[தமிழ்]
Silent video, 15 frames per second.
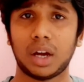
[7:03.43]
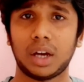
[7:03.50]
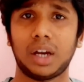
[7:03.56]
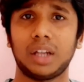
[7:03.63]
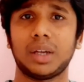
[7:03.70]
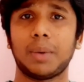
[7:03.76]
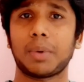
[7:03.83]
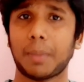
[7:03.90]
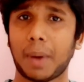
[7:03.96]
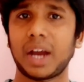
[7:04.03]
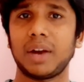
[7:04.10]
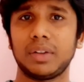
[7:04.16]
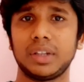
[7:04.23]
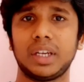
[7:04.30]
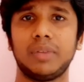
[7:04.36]
அதுக்கப்புறம்
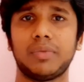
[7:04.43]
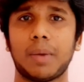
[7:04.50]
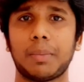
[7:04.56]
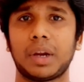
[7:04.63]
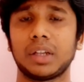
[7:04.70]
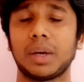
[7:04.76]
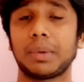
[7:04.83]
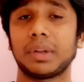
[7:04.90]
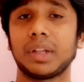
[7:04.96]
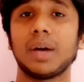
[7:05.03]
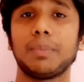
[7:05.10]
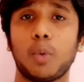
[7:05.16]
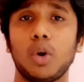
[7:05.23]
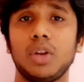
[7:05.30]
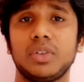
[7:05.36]
மக்கள் வந்து இன்ஃபார்ம் பண்ணதுக்கப்புறம் தான்
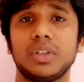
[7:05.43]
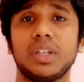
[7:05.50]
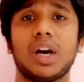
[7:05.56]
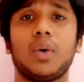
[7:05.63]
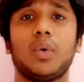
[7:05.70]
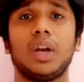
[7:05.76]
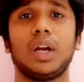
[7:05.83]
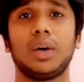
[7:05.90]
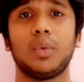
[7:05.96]
போலீஸ் வந்து அவங்கள